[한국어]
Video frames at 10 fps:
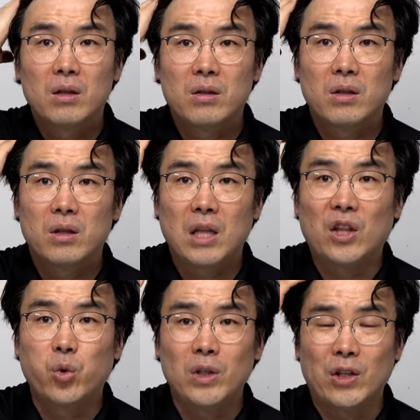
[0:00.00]

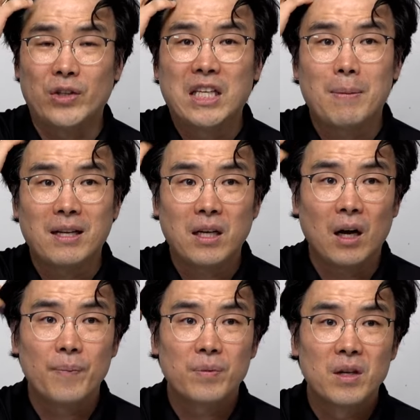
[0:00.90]
대통령 당선되자마자
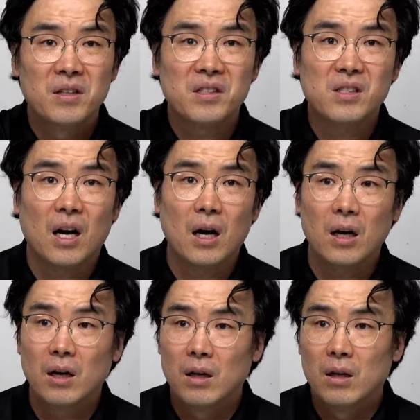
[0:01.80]
지가
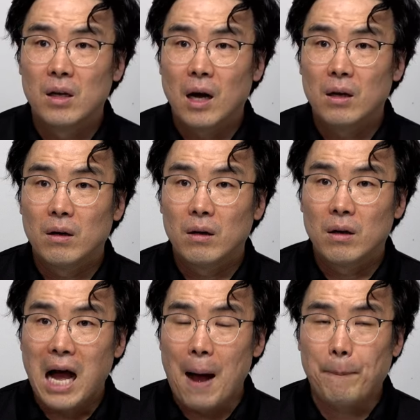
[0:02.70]

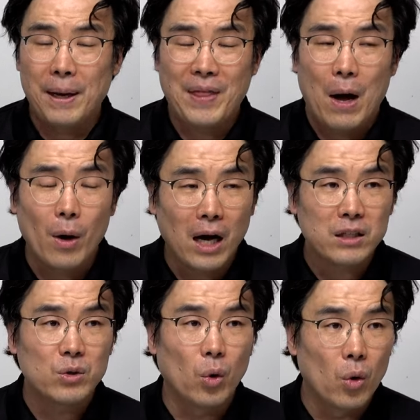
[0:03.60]
앞에
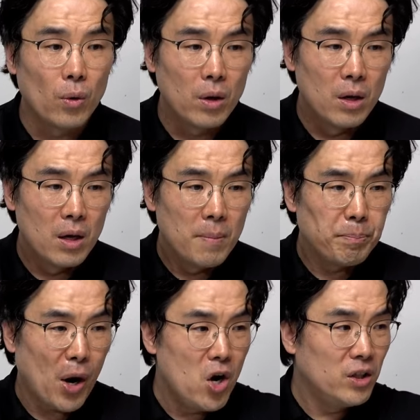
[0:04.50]
나와가지고
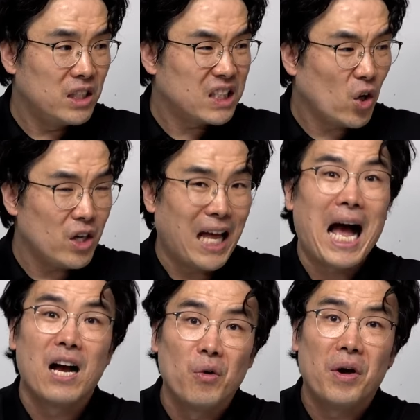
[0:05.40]
별 짓걸 다
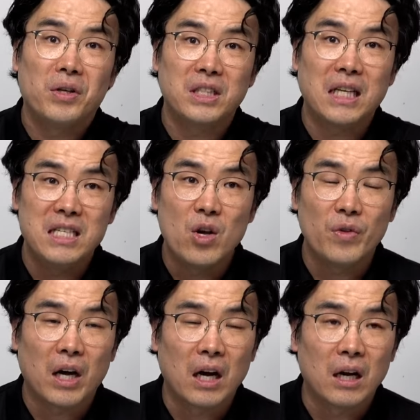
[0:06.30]
한 거예요. 지난 이
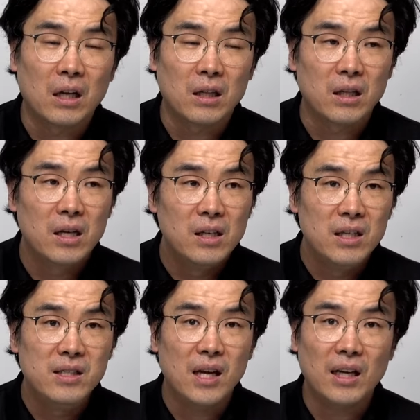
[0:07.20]
년간
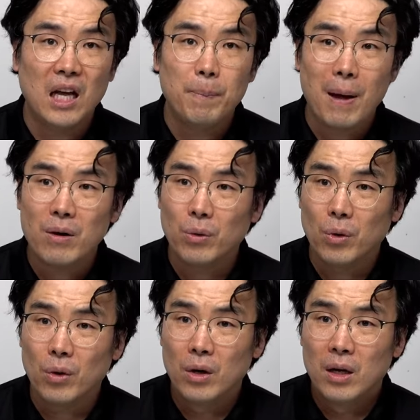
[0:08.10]
인사
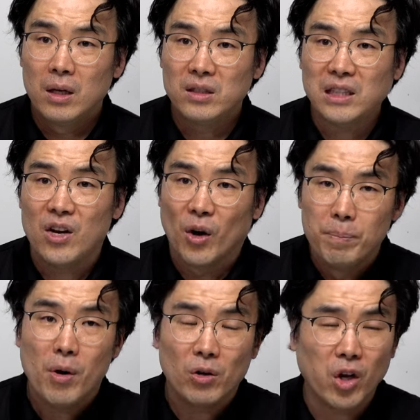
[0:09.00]
개입하고 지랄
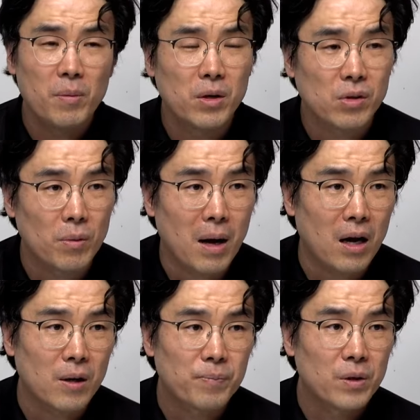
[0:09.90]
연병을 떨면서 막
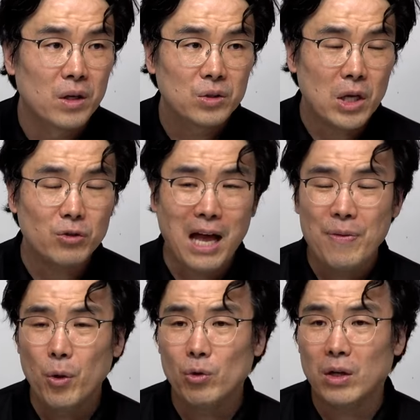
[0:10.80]
최근에
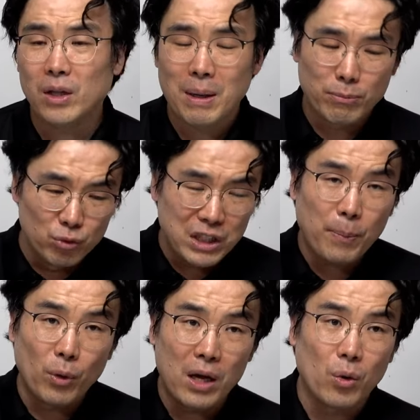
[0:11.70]
한동훈한테 막 문자
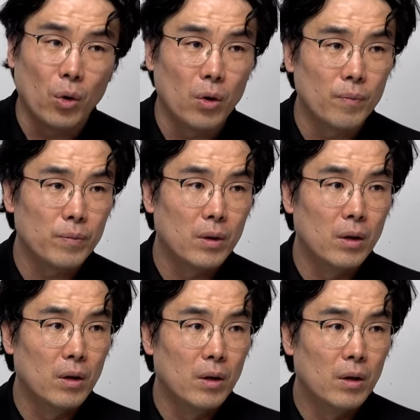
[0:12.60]
보내고
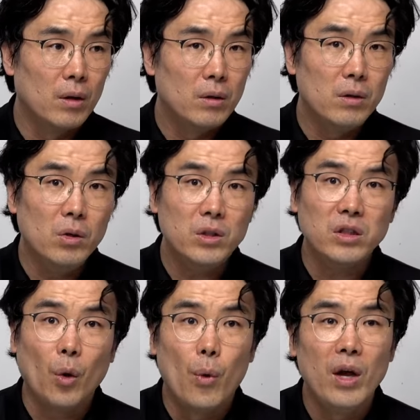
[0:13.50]
이거 지가
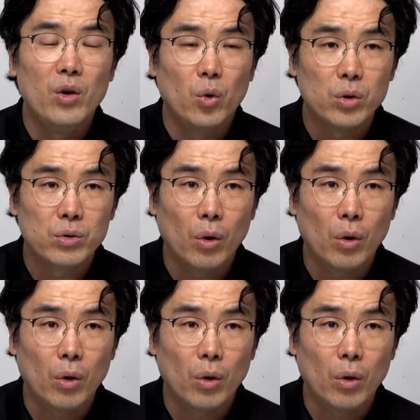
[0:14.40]
왜 이러고 있어?